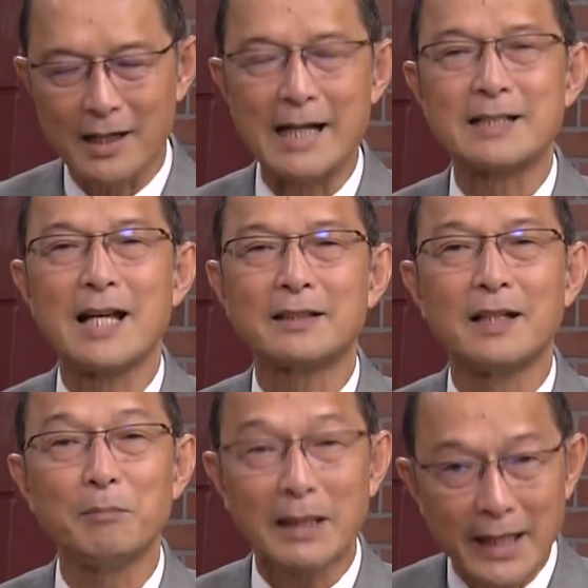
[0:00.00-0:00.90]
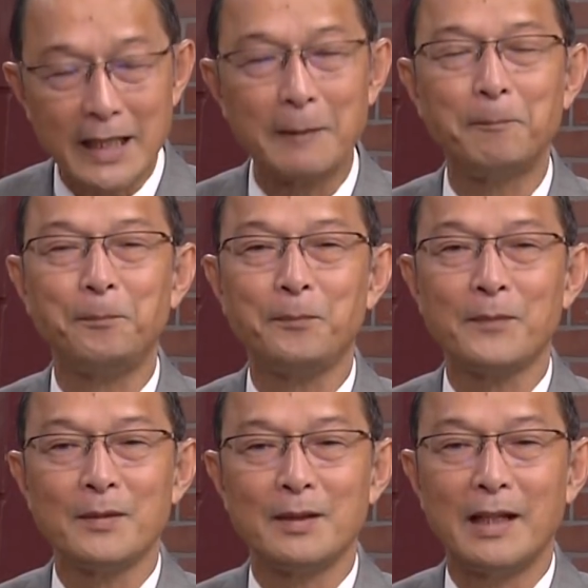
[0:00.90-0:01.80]
cảnh sát tới bắt đi.
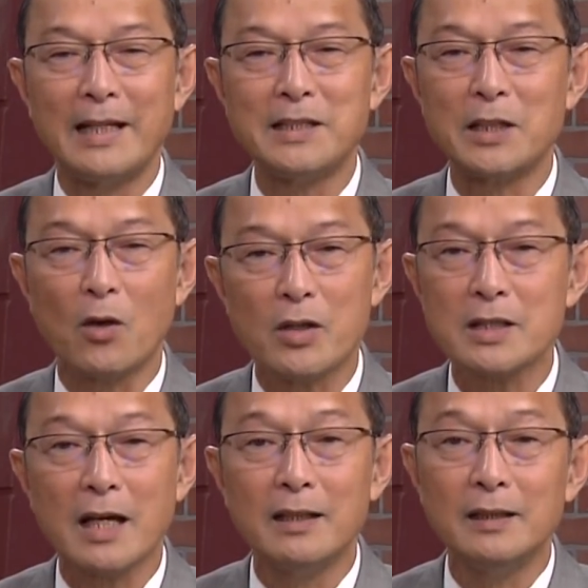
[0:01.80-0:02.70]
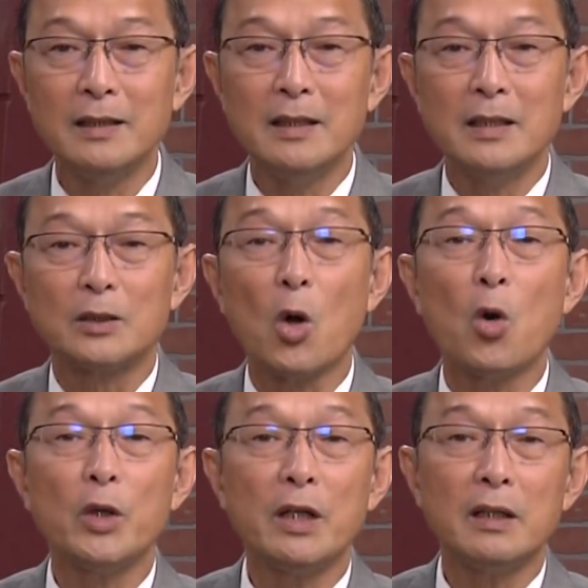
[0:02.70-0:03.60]
Thì anh chỉ nói rằng
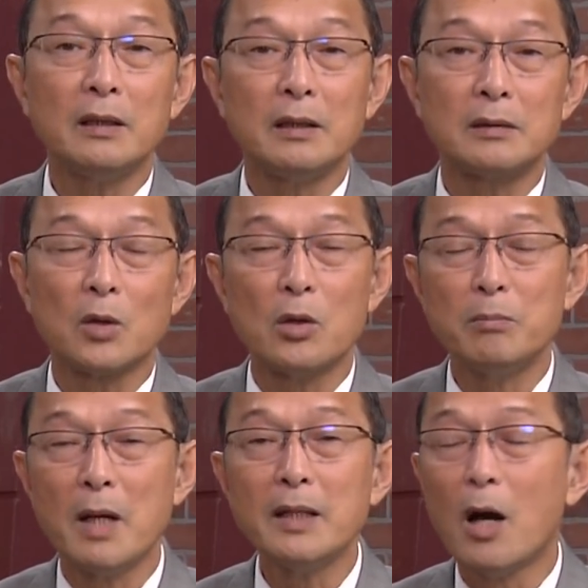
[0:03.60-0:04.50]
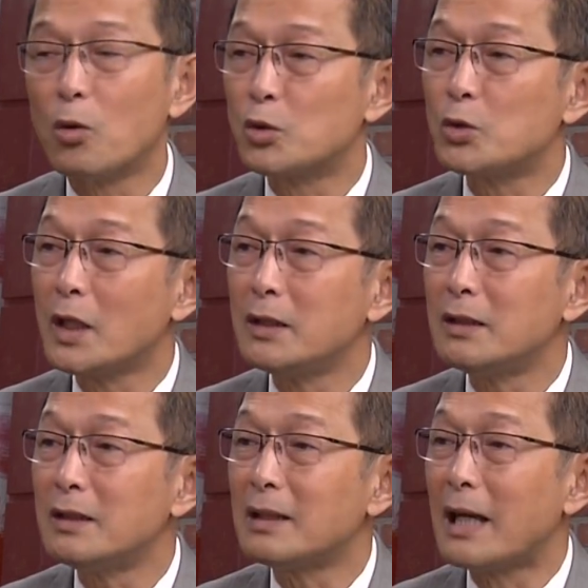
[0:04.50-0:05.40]
tôi mới đầu tôi tính
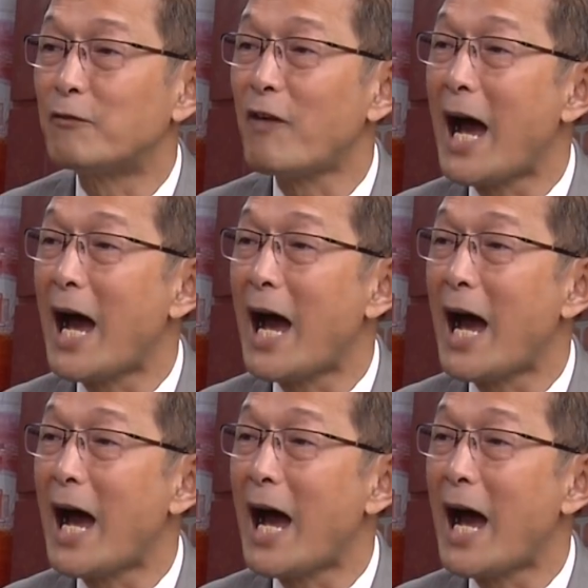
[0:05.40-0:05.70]
là